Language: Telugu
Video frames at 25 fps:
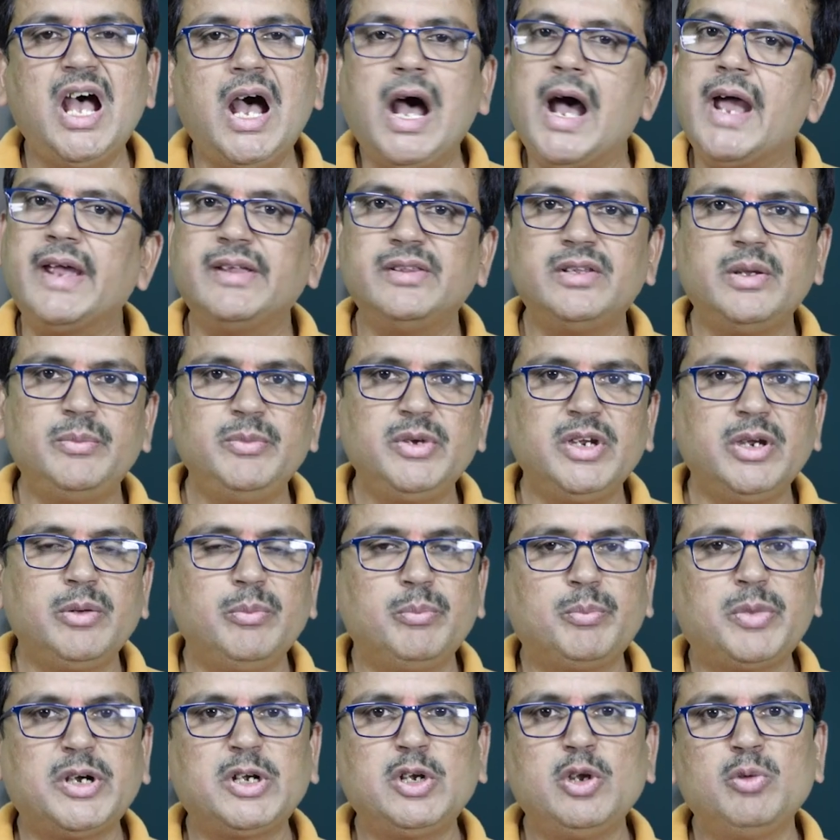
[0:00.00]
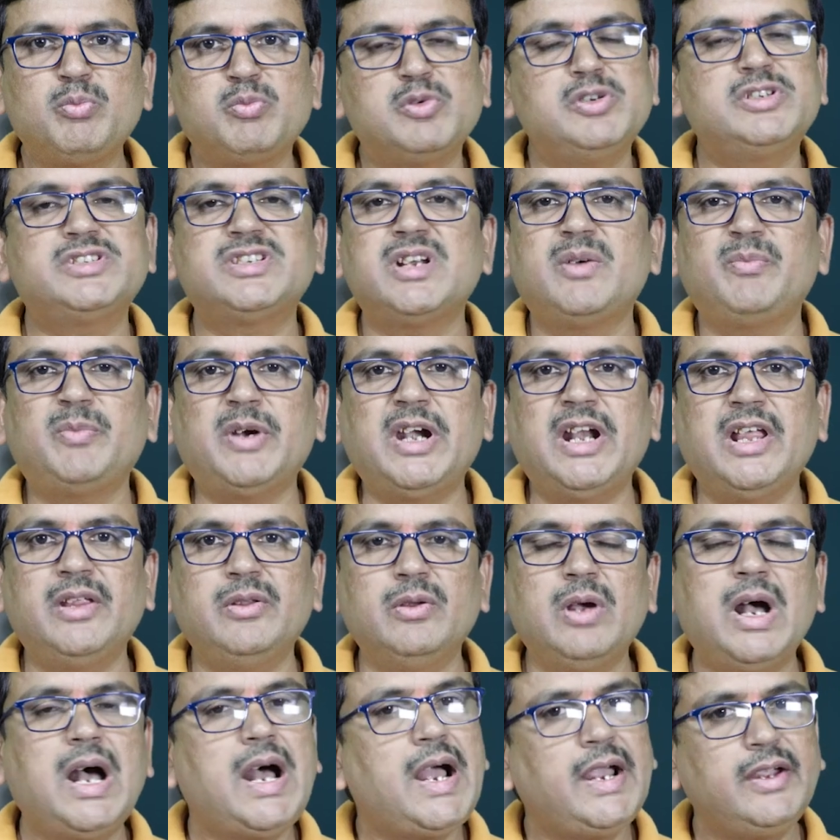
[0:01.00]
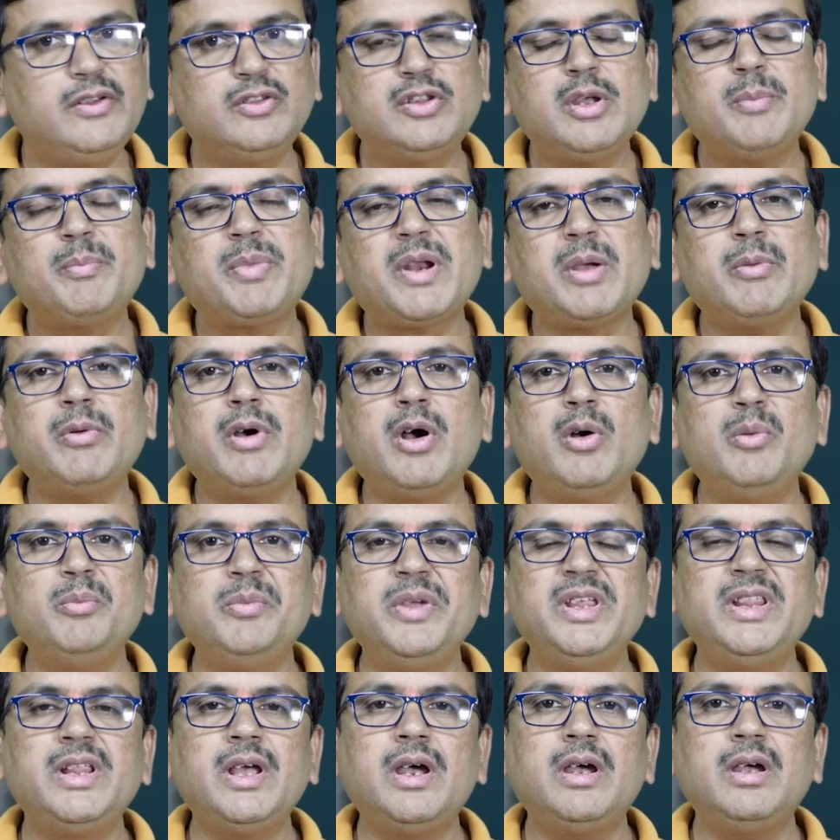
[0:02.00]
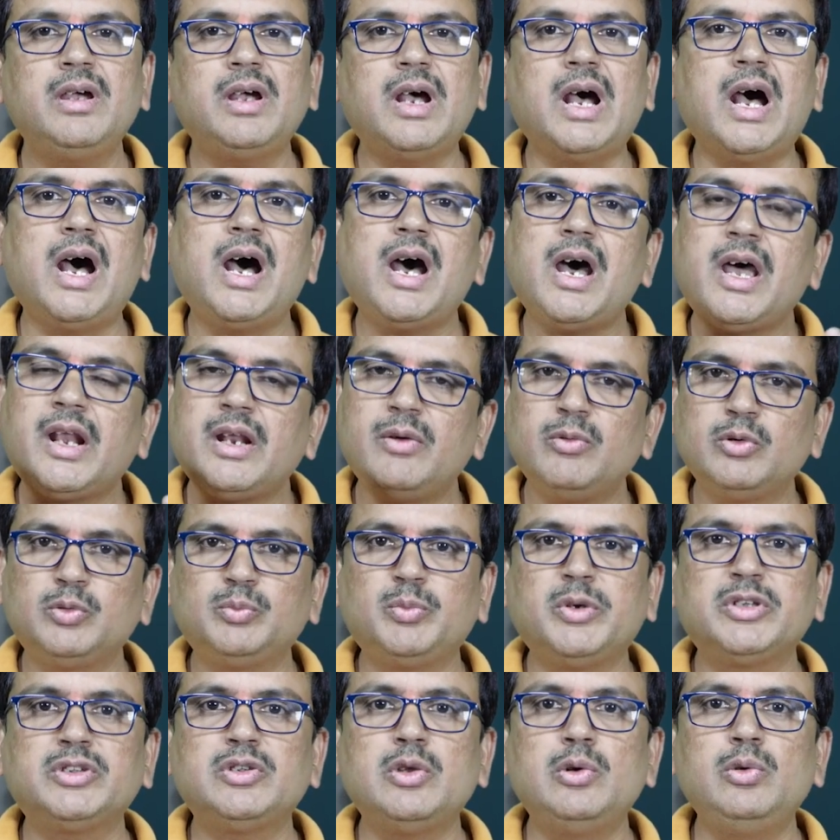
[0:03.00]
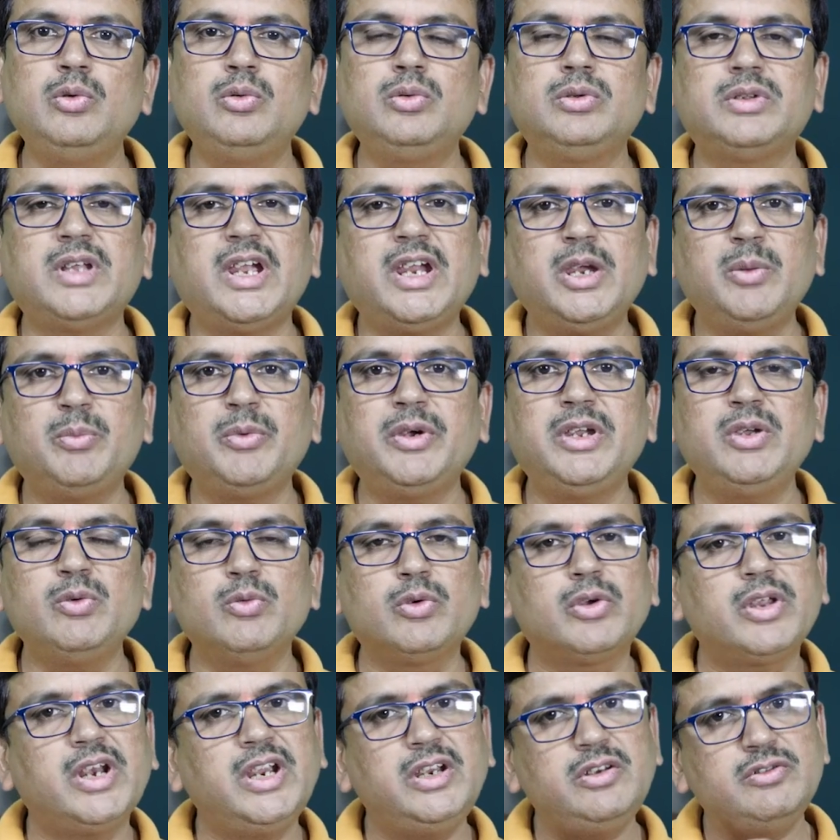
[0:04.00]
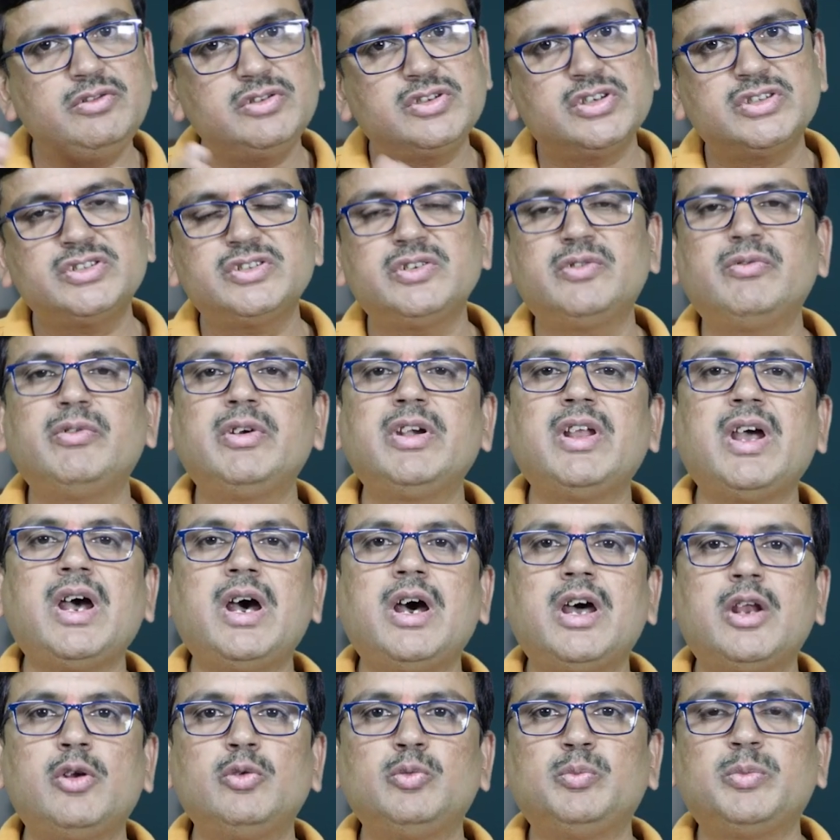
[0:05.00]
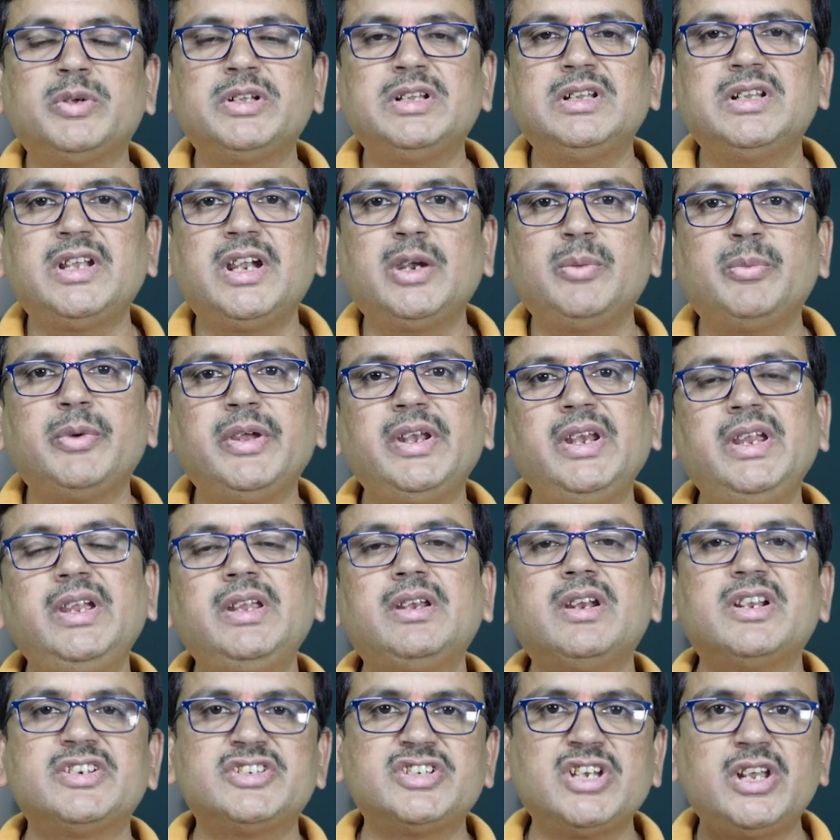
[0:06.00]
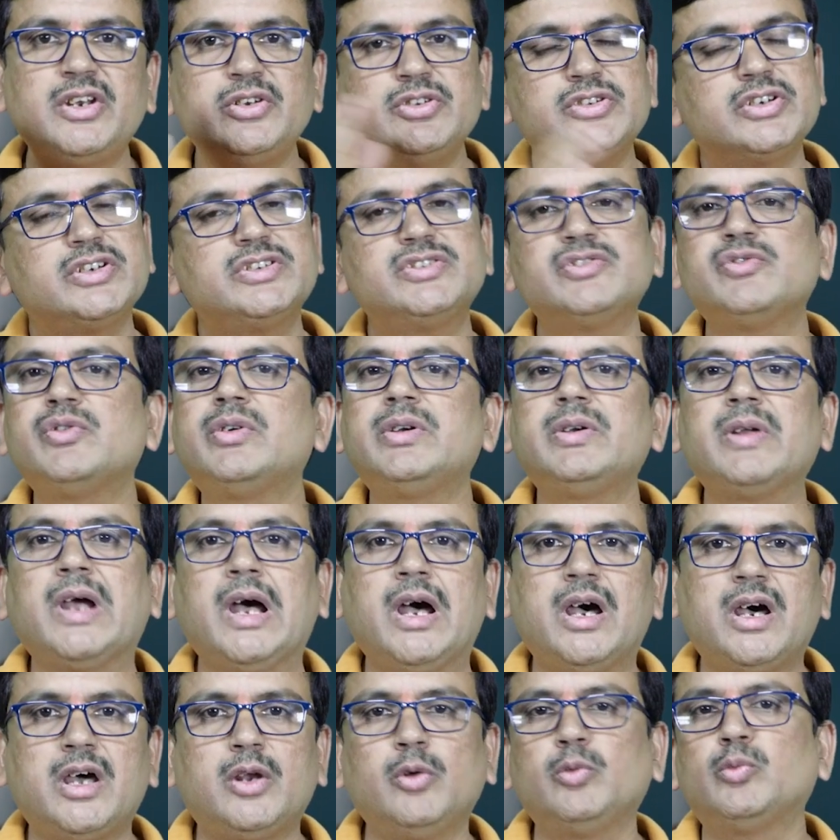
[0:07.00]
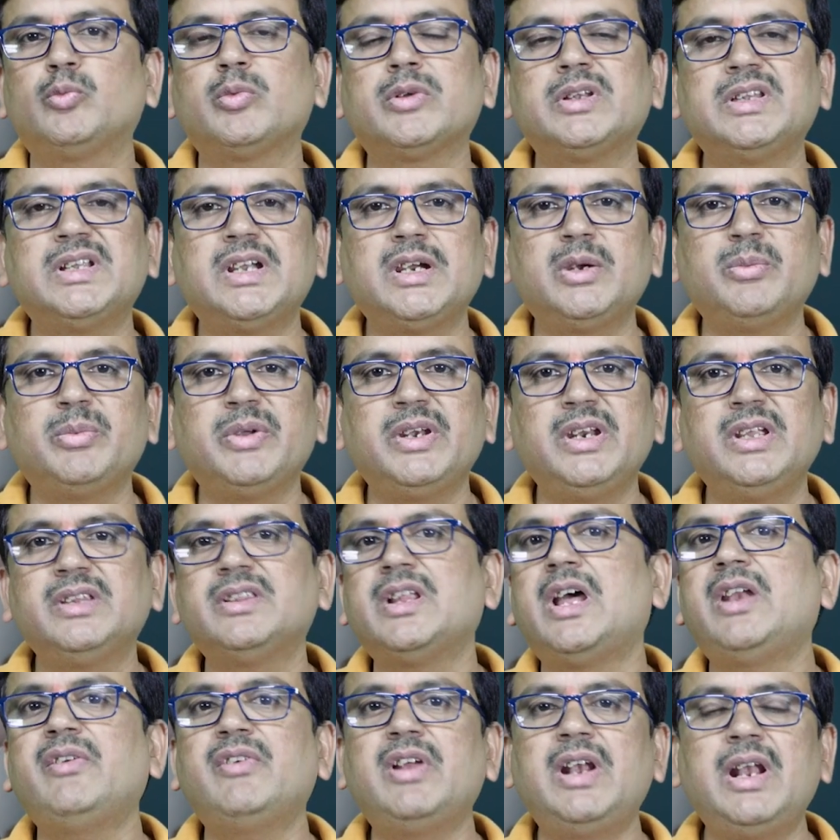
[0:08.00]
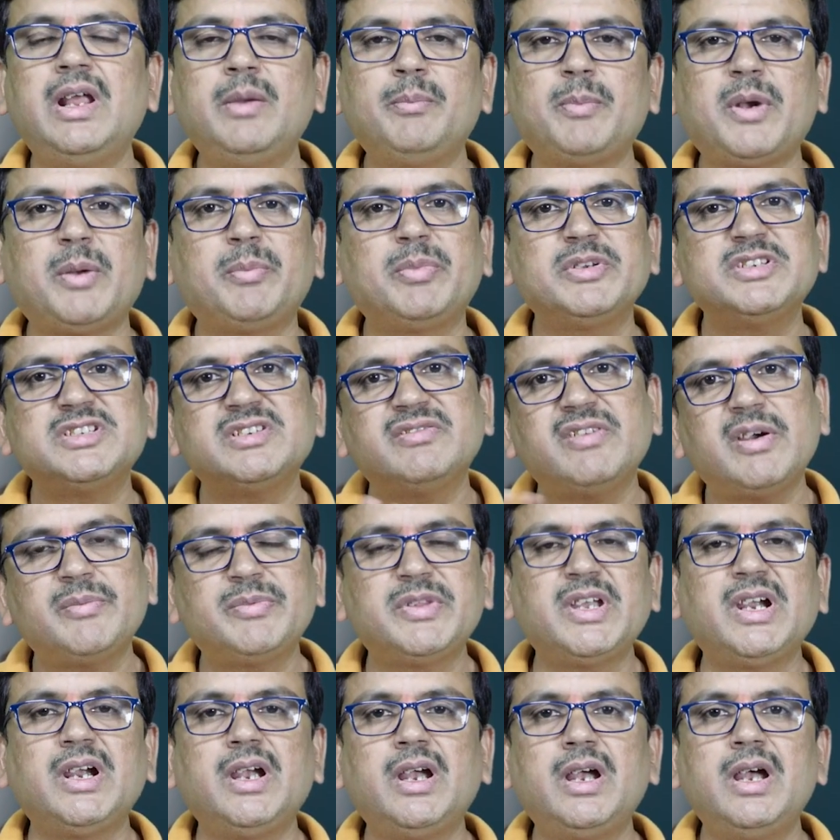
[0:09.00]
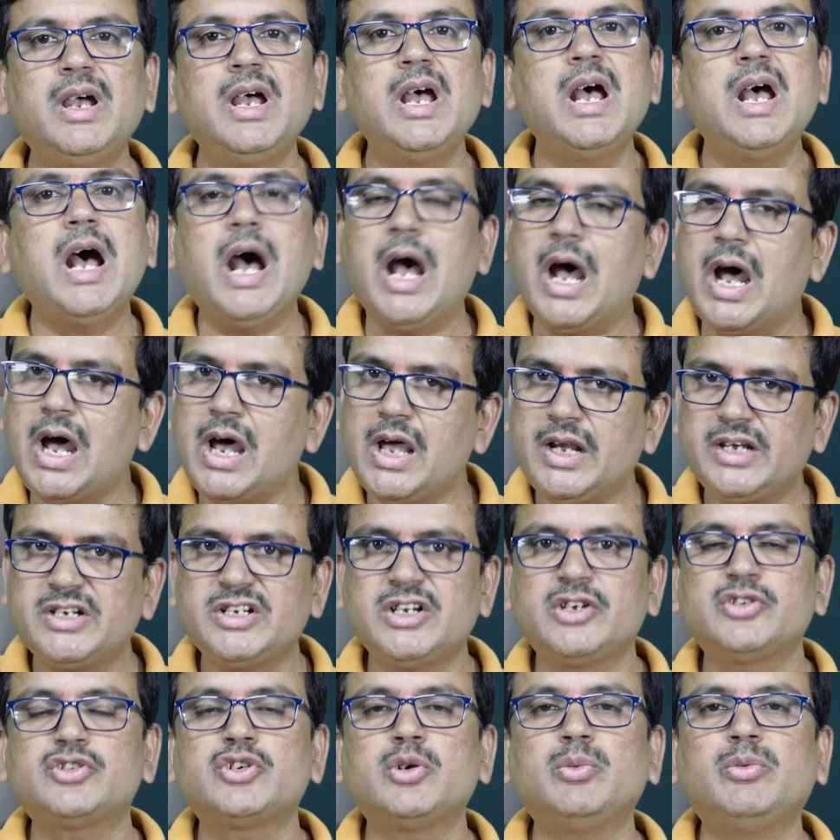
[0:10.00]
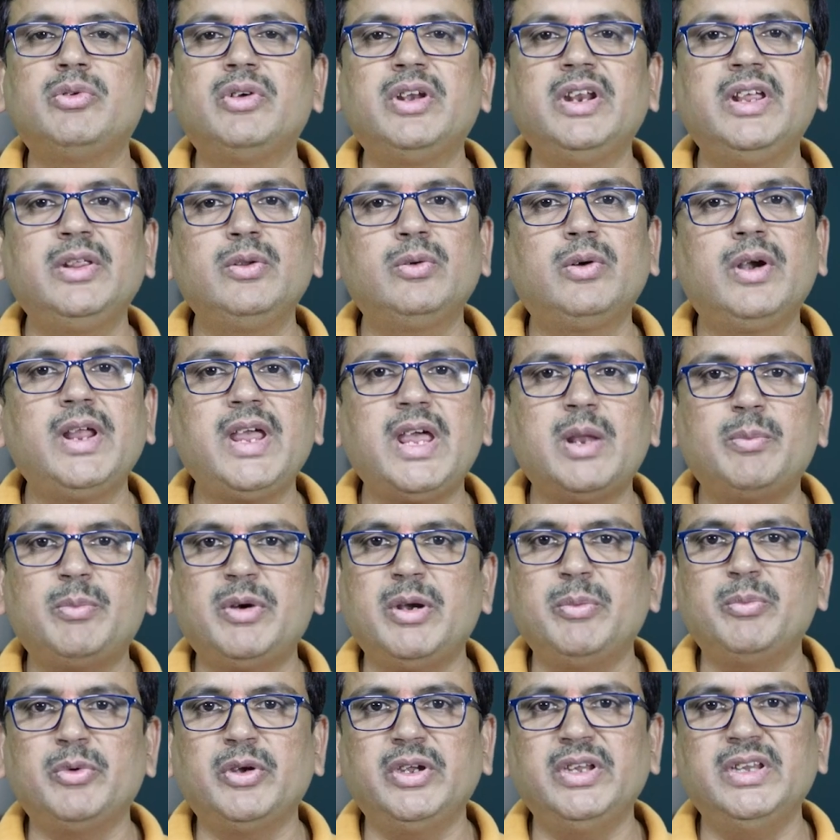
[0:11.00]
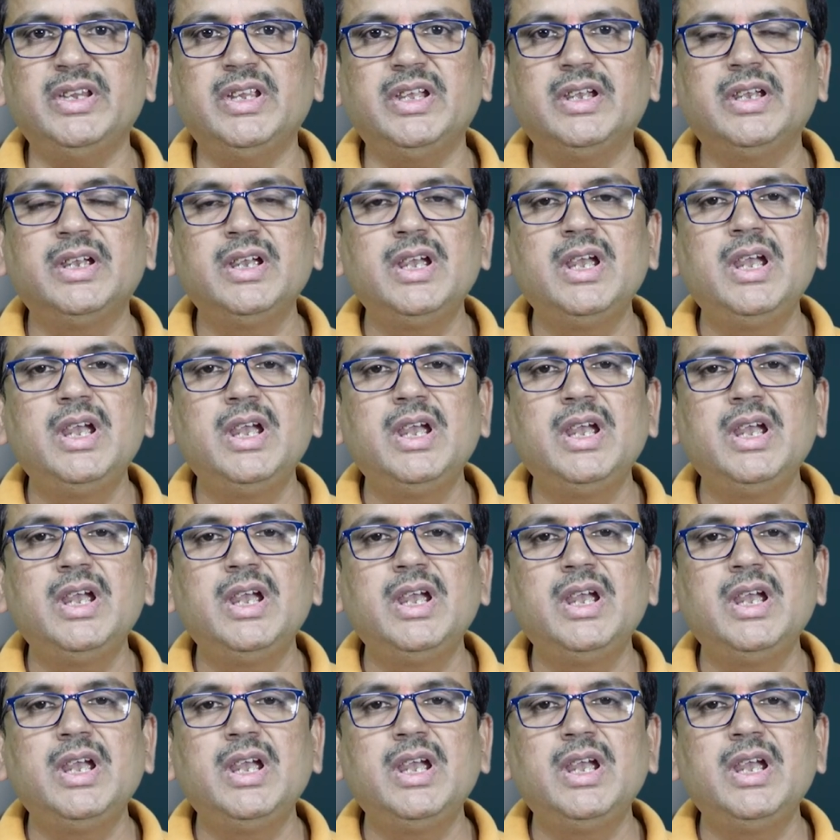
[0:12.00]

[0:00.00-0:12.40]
ఆ యుద్ధం ఇప్పట్లో పులిసా పడలేదు ఆ యుద్ధ ప్రభావం మీద ఆహార ఉత్పత్తులు తగ్గిపోయి ఉక్రెయిన్ నుంచి వచ్చేటువంటి ఆహార ఉత్పత్తులు తగ్గిపోయినాయి రష్యా నుంచి వచ్చేటువంటి ఆహార ఉత్పత్తులు తగ్గిపోయినాయి దానివల్ల ప్రపంచవ్యాప్తంగా ఆహార సంక్షోభం అనేది కూడా ఏర్పడిపోయింది